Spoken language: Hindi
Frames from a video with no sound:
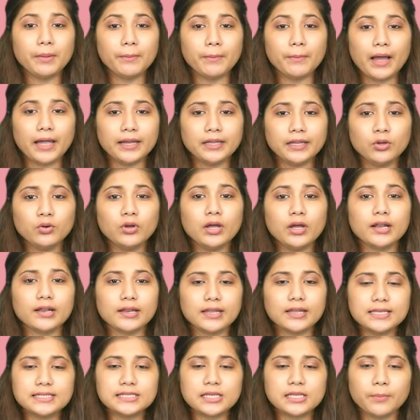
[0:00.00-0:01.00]
बीमारियों का
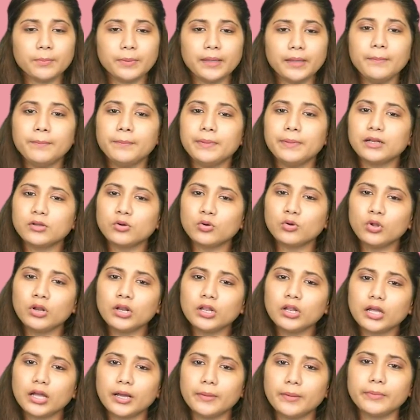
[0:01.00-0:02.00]
रिस्क भी
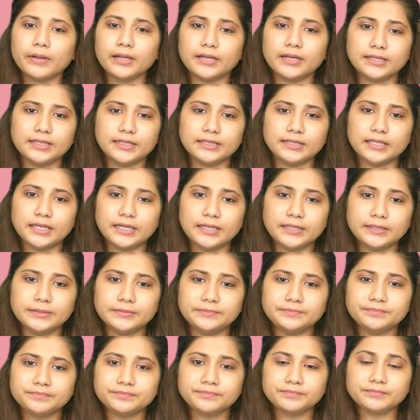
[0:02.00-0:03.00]
बिल्कुल कम कर देता
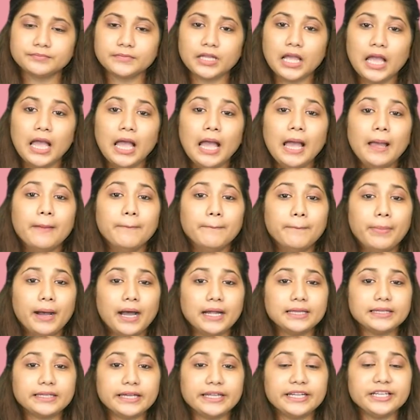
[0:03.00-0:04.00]
है
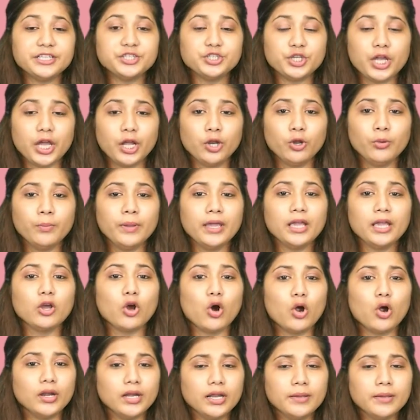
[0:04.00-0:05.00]
बात करें शहरों में
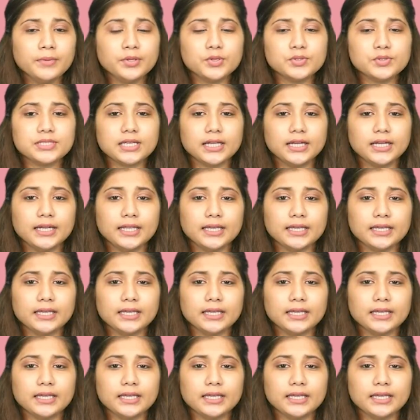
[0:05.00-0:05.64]
कॉन्डम यूज करने